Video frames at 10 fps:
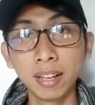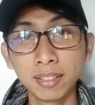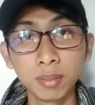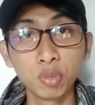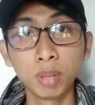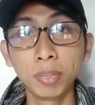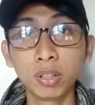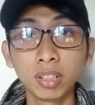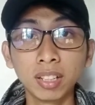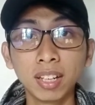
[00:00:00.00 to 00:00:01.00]
Hai semua,
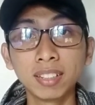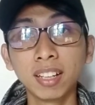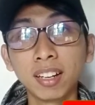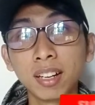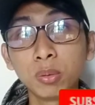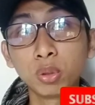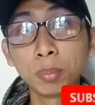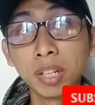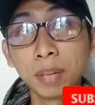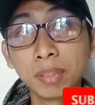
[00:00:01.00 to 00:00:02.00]
berikut adalah cara untuk
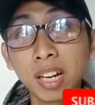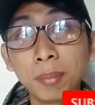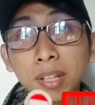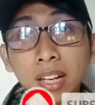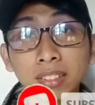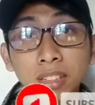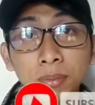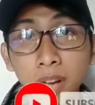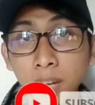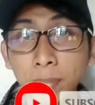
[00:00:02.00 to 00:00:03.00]
mendaftar aplikasi
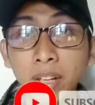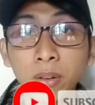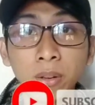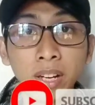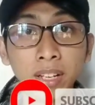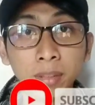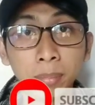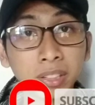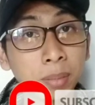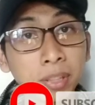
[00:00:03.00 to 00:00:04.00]
Vibe ROI.
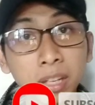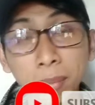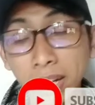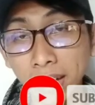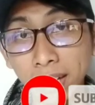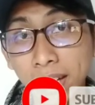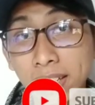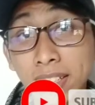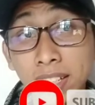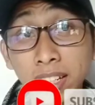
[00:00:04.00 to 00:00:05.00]
Pertama-tama
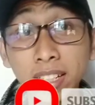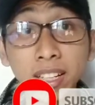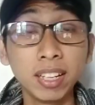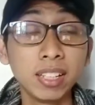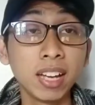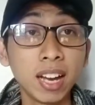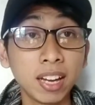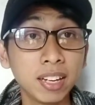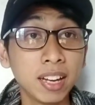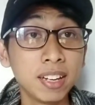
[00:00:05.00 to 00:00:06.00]
kalian klik link yang
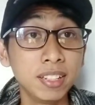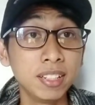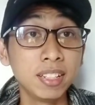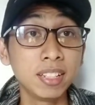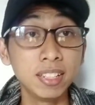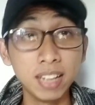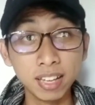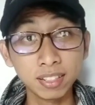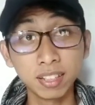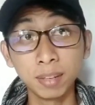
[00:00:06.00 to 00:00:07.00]
ada di
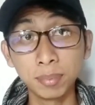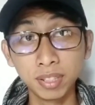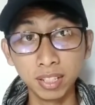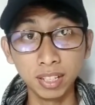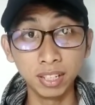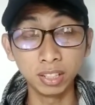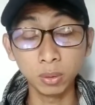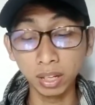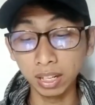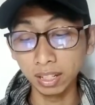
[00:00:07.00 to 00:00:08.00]
deskripsi.
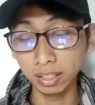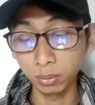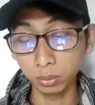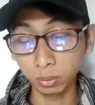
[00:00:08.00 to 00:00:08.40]
Itu ada link